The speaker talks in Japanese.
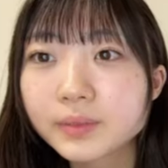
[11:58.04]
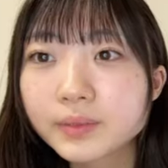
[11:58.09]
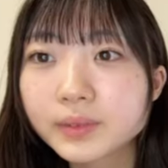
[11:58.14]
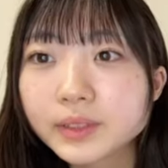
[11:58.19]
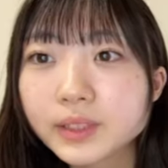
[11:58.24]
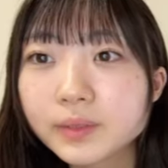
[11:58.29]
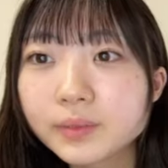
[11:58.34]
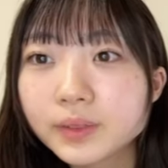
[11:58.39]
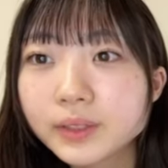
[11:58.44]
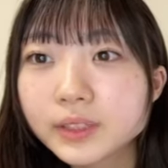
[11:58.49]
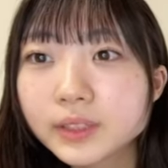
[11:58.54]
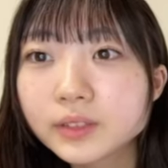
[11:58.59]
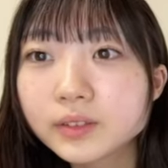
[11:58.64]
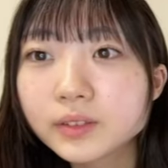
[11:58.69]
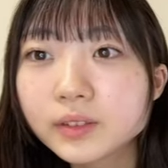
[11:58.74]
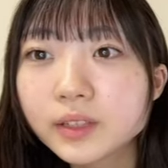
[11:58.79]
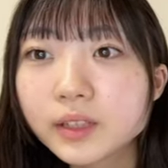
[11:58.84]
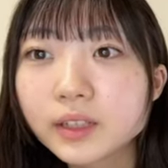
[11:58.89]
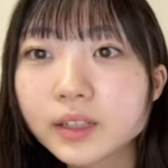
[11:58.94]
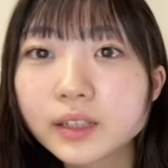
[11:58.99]
目覚まし
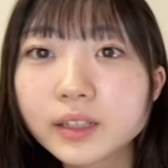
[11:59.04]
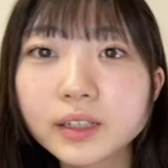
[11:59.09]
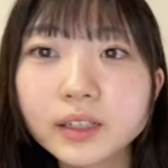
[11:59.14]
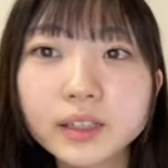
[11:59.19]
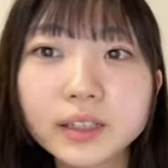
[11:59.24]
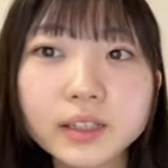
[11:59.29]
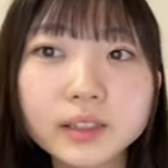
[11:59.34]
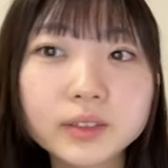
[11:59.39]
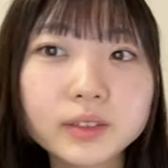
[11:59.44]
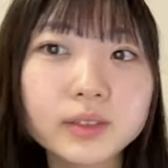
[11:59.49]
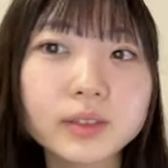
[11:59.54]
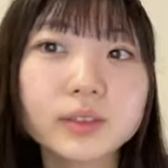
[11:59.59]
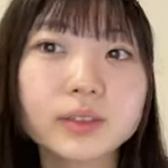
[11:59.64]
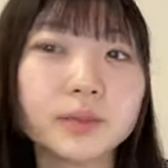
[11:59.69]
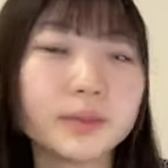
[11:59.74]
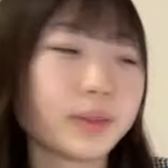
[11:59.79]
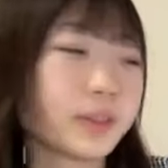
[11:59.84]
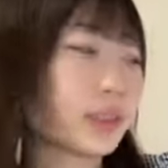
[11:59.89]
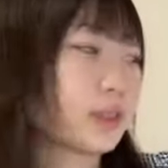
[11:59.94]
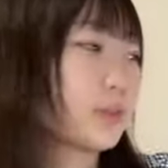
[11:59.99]
時計そ
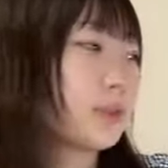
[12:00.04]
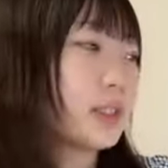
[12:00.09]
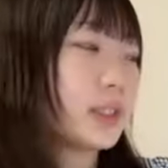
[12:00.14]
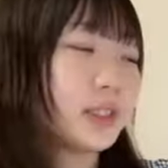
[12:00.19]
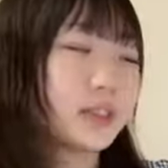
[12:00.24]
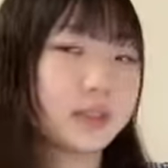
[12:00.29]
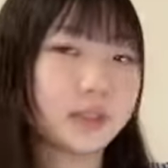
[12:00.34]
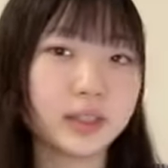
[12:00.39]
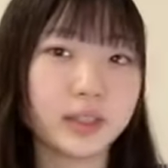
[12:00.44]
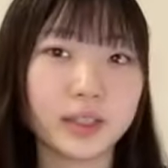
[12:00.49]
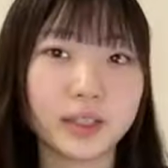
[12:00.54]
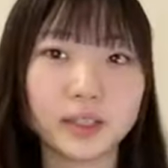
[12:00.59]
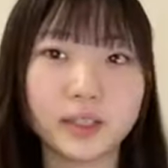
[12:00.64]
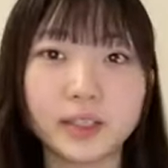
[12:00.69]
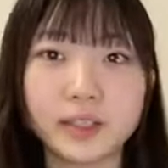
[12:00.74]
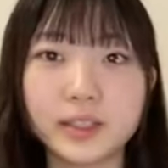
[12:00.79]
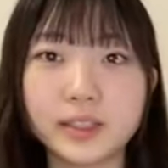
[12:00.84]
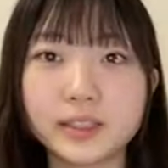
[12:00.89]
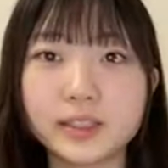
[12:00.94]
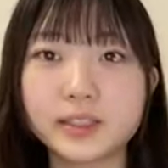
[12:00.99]
う目覚まし時計
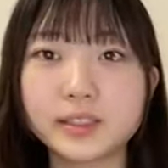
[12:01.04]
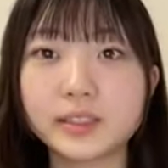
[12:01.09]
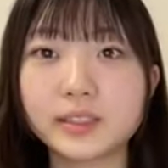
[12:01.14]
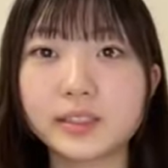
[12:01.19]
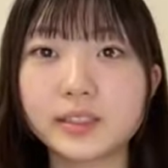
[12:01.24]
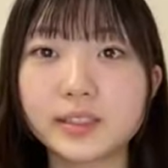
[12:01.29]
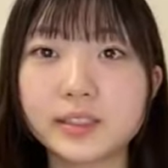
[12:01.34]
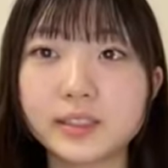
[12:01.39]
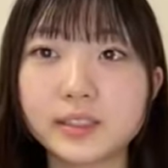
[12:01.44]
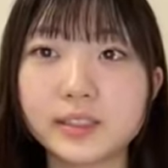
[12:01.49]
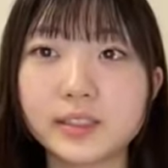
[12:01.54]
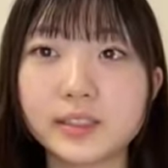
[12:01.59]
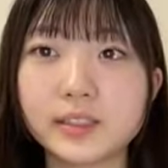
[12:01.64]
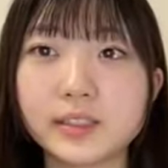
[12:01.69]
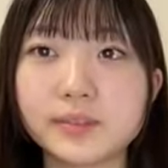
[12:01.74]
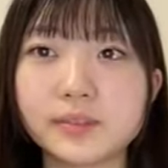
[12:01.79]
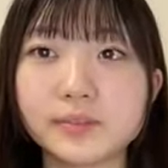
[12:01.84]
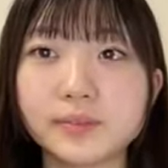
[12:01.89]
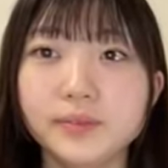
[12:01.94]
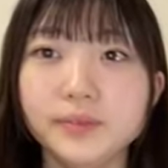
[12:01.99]
で
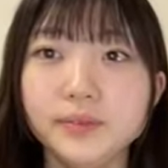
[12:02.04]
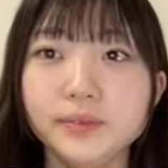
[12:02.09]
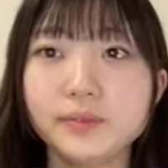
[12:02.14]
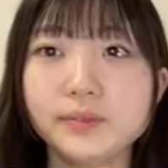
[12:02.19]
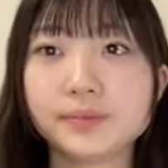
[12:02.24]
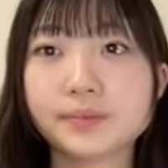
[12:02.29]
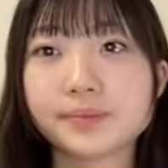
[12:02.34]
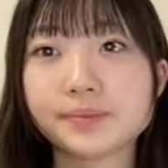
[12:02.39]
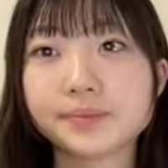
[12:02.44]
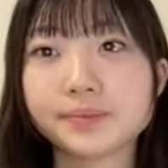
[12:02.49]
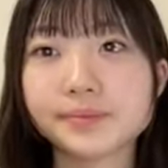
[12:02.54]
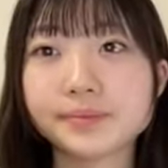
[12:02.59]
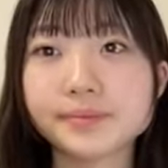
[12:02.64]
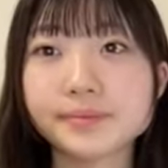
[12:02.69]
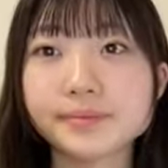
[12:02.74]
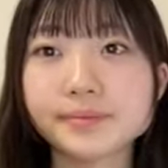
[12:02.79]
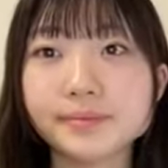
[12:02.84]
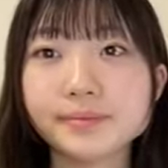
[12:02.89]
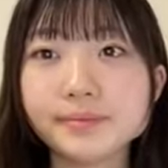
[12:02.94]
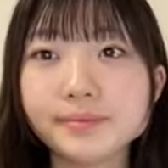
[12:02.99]
す
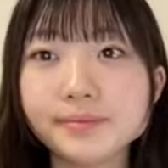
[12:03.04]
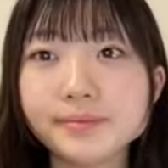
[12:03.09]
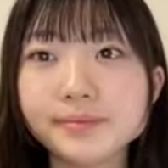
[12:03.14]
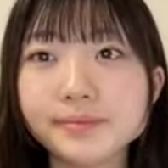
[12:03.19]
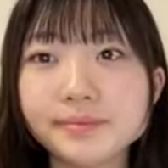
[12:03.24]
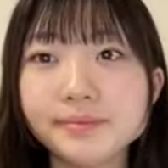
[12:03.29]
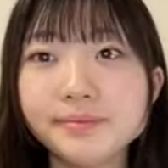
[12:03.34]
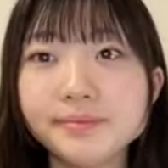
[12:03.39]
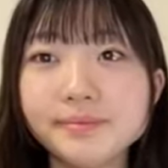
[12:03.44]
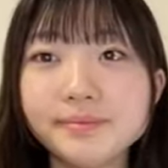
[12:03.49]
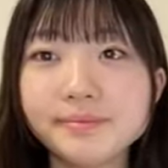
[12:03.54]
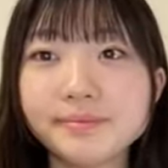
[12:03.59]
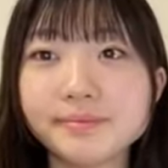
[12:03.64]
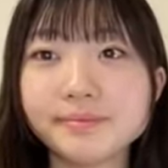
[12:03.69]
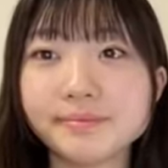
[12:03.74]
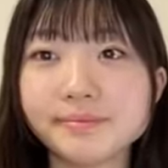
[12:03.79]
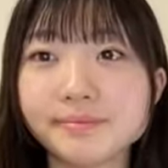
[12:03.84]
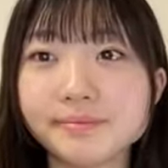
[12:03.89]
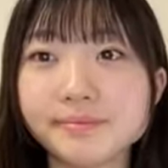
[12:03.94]
うん